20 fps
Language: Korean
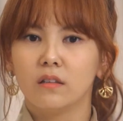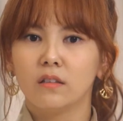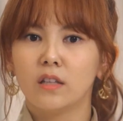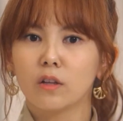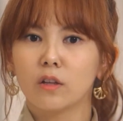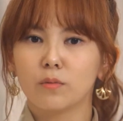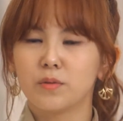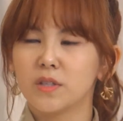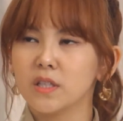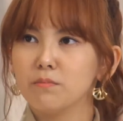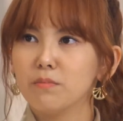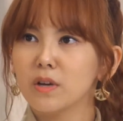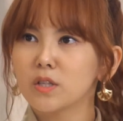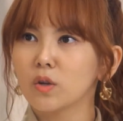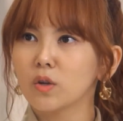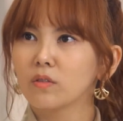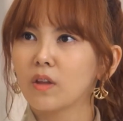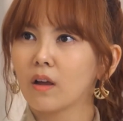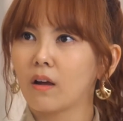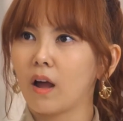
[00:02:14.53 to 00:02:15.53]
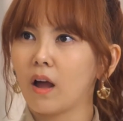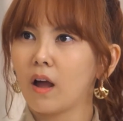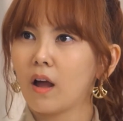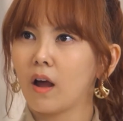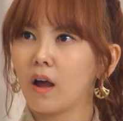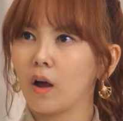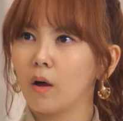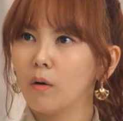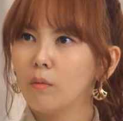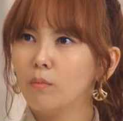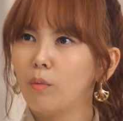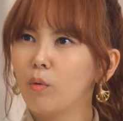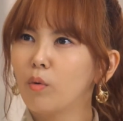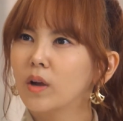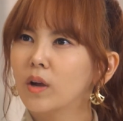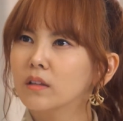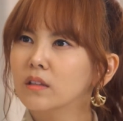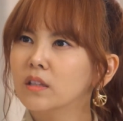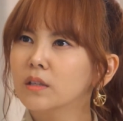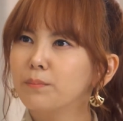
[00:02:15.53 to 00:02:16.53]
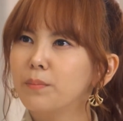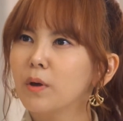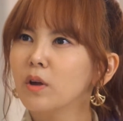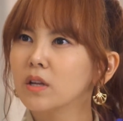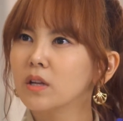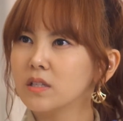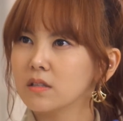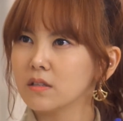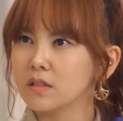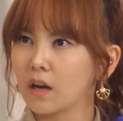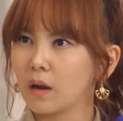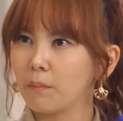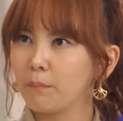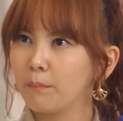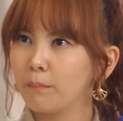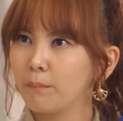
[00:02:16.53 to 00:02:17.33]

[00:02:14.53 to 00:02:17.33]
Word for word: 느닷없이 입 맞췄다가 뭔가 특별해진 사람.